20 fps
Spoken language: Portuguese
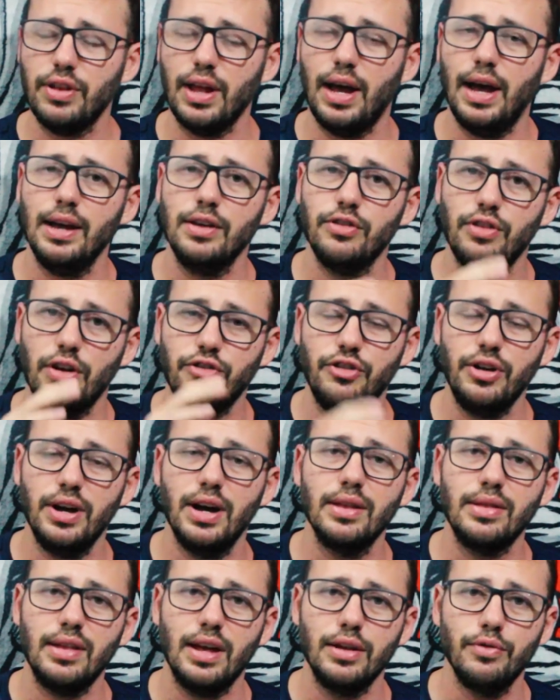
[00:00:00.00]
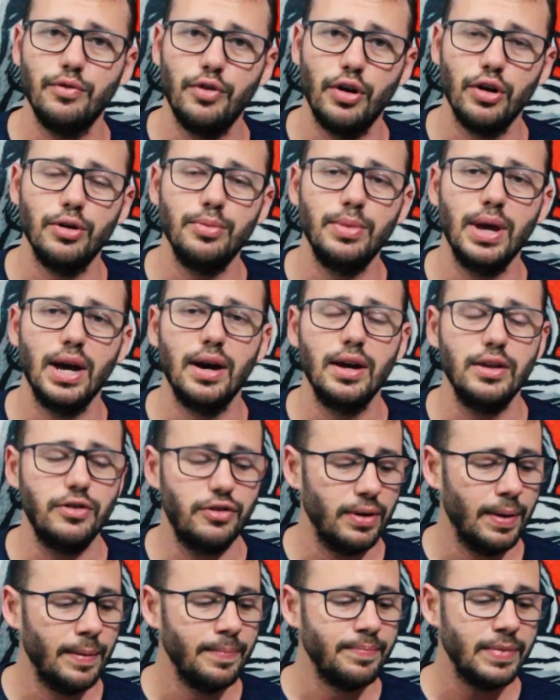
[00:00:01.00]
Stark, já tinha lançado um volume
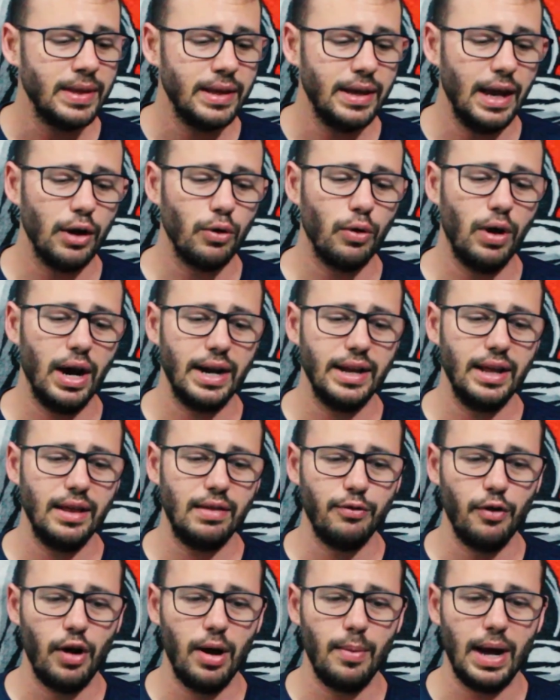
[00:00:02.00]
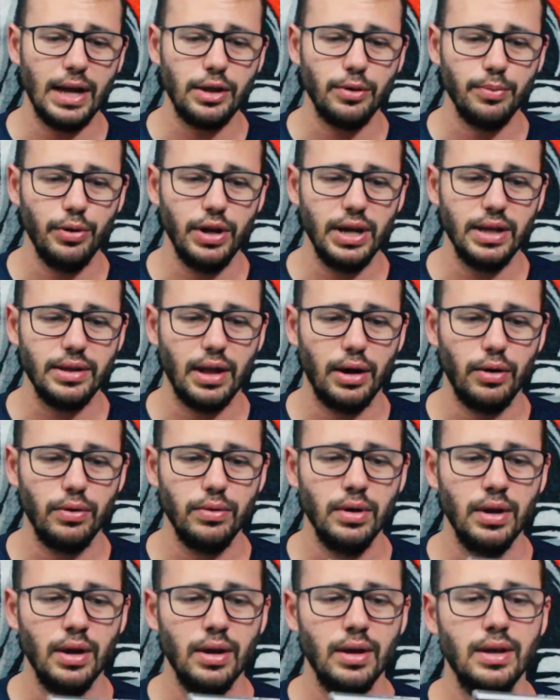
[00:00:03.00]
antes, e agora nesse formato bonitão,